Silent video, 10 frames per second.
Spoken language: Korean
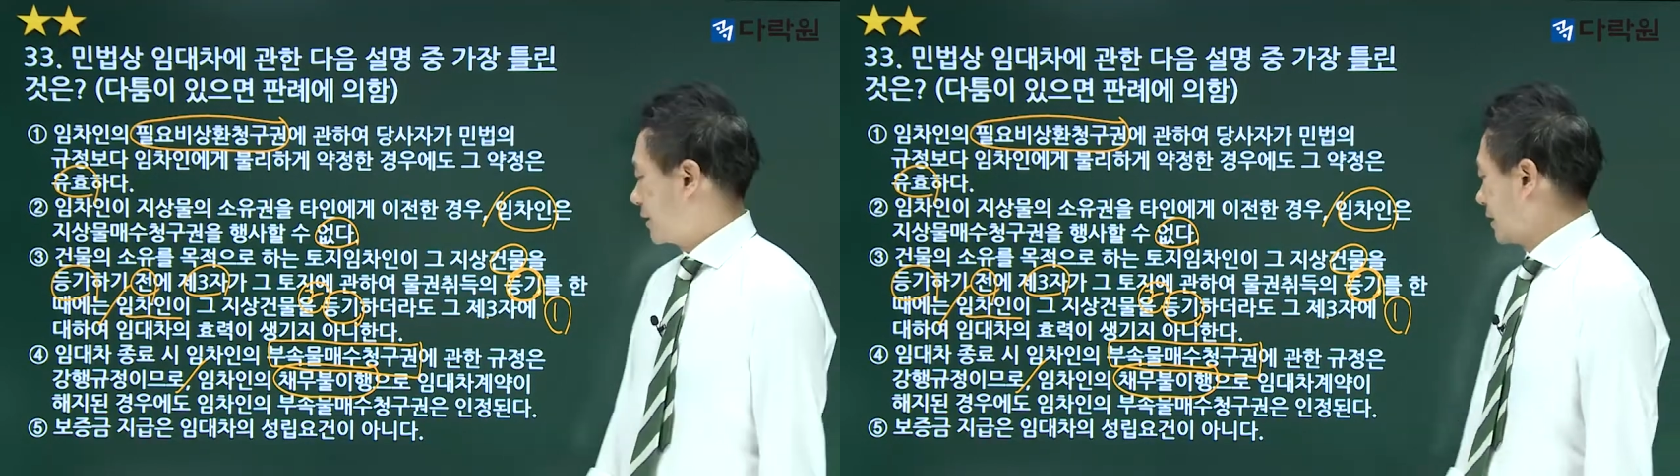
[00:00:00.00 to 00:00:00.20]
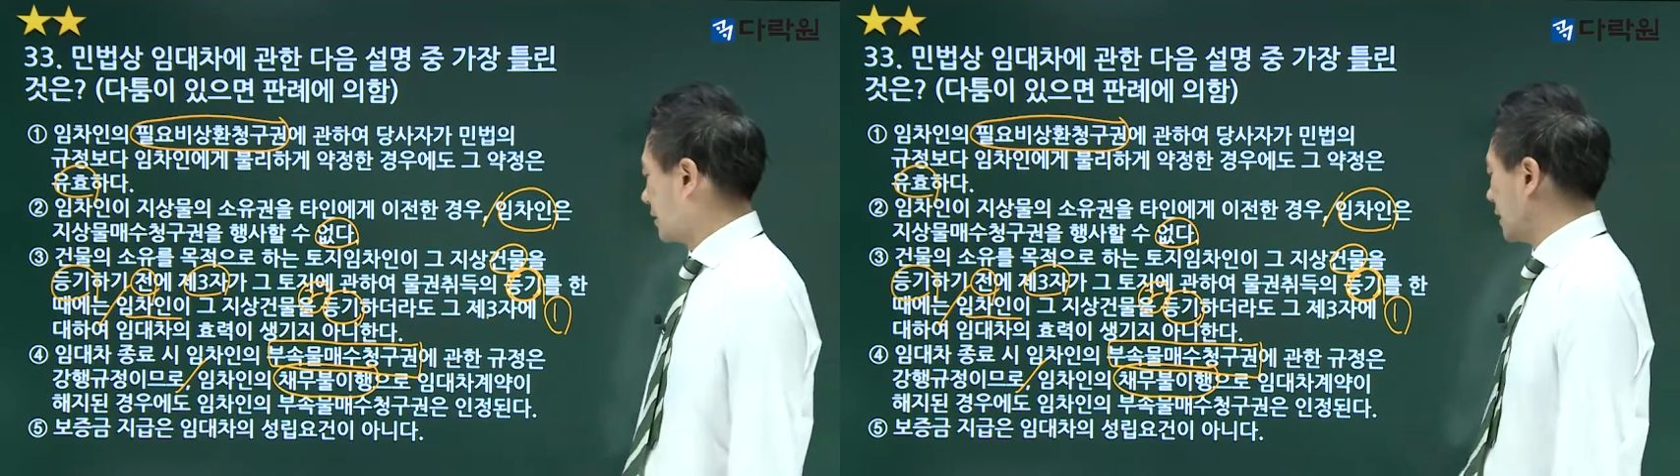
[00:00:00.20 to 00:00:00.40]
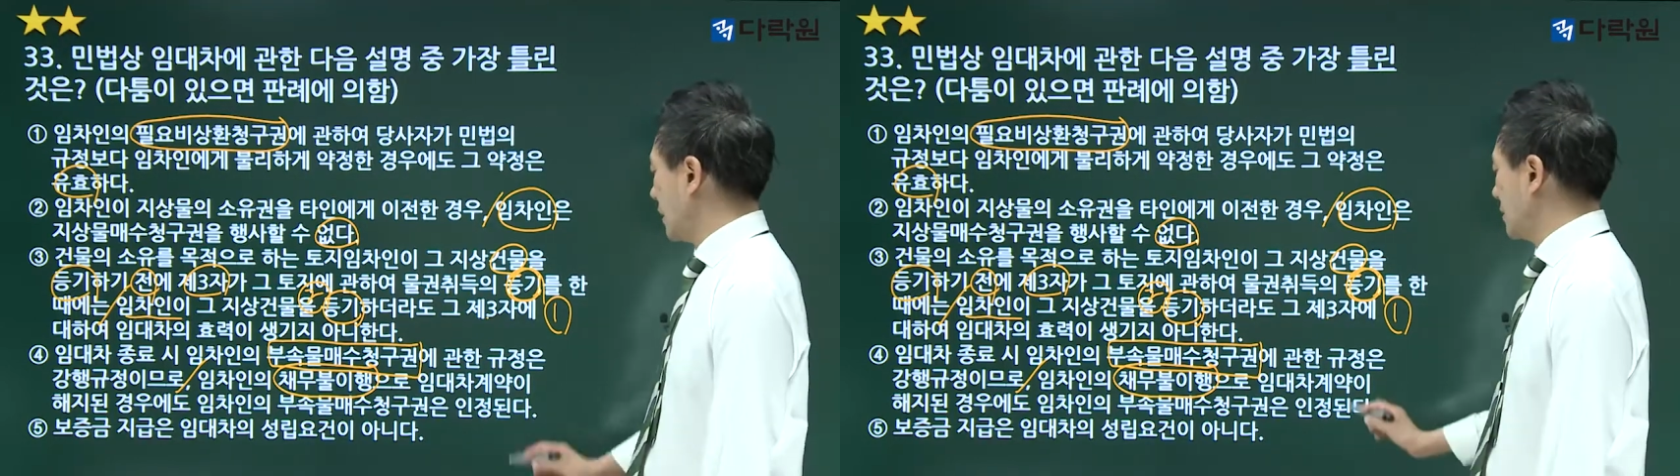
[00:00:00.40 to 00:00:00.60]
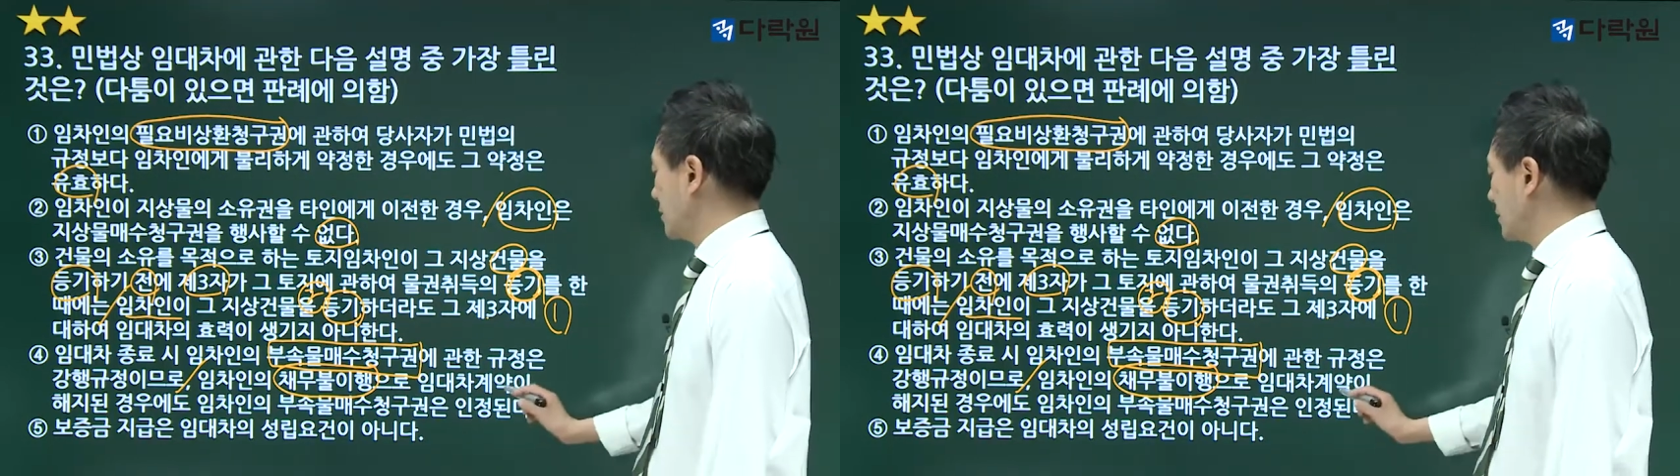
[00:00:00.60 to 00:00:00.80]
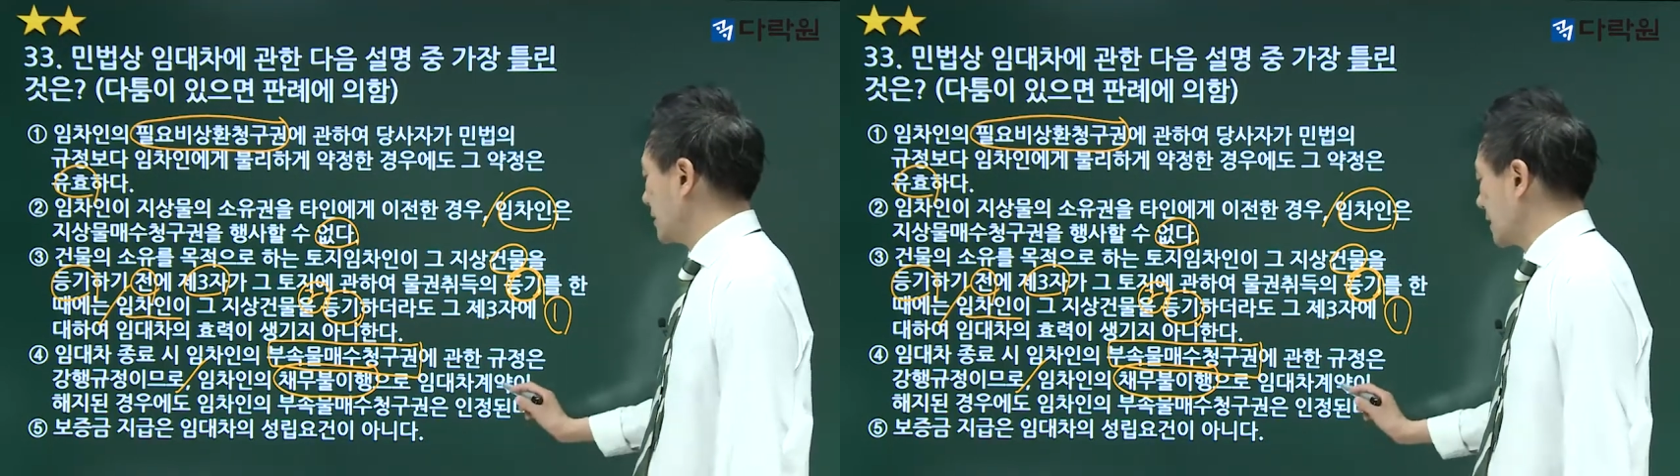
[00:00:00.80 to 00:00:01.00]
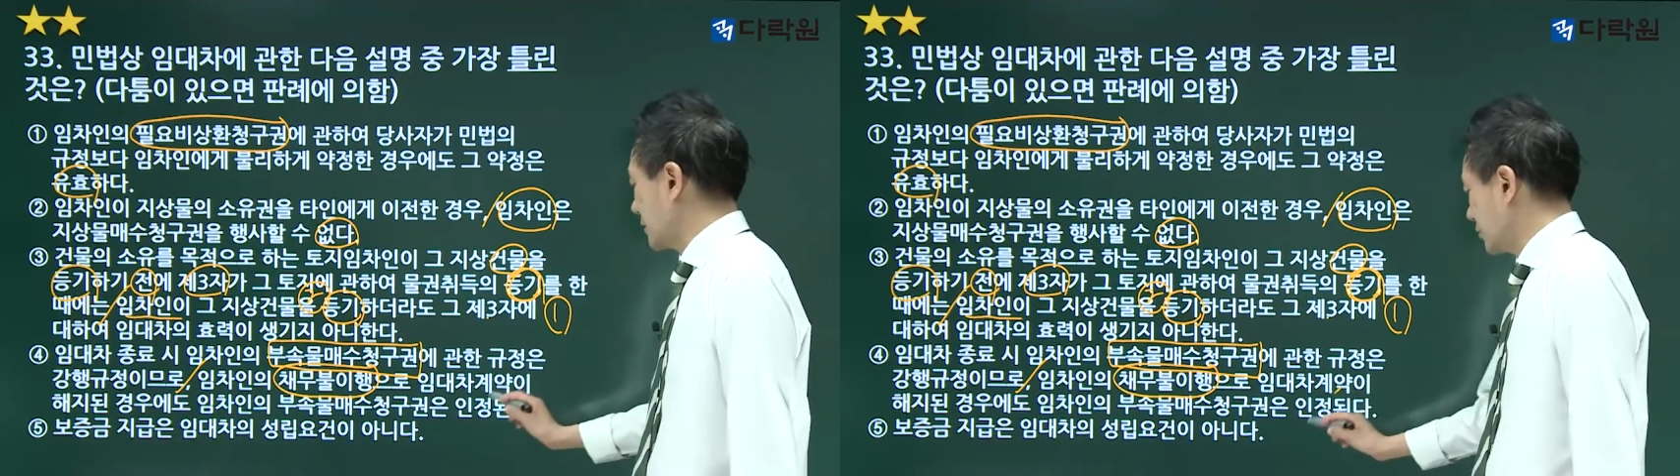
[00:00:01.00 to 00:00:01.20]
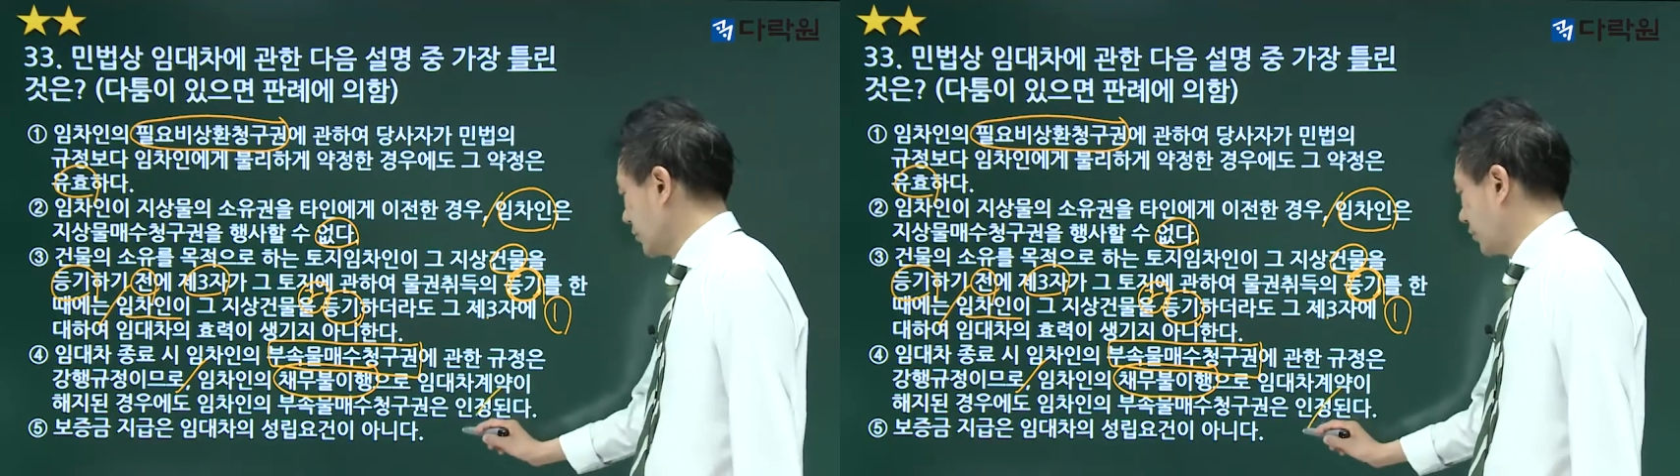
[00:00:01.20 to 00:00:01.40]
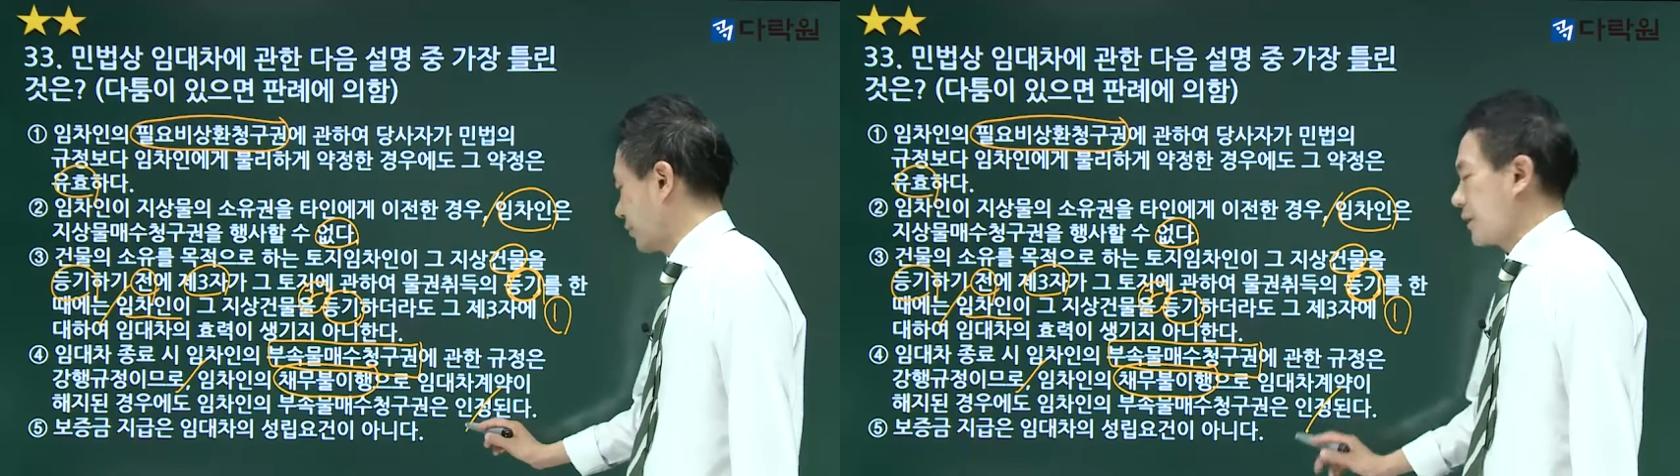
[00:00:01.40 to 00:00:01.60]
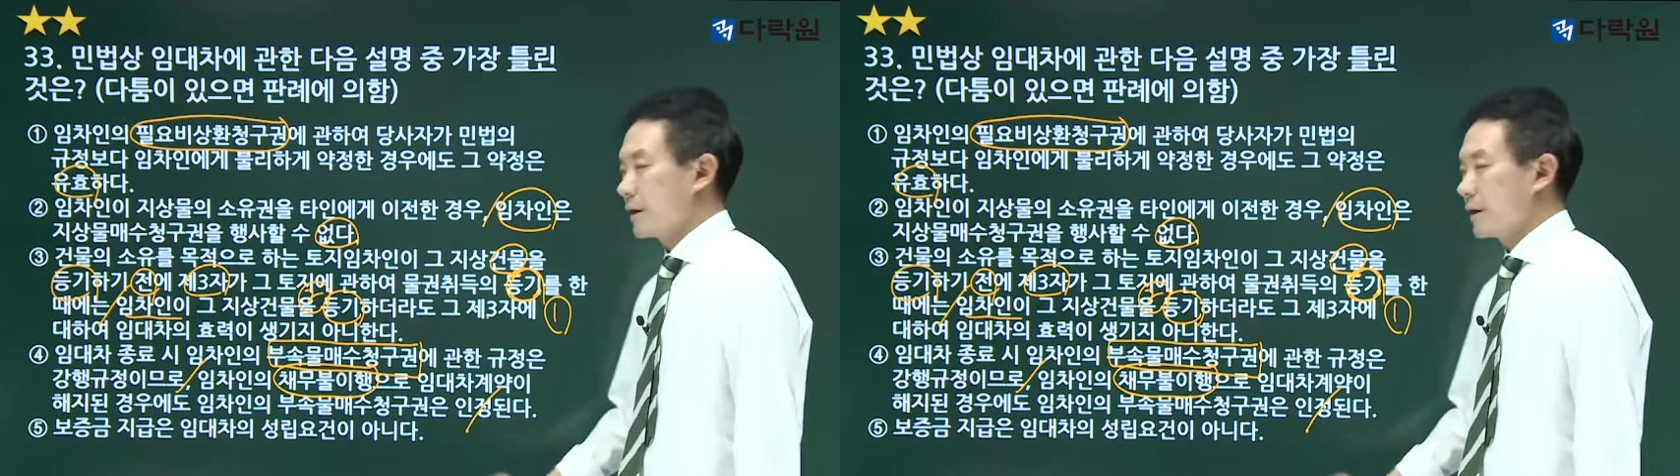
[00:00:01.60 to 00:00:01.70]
이때는 인정되지 않죠.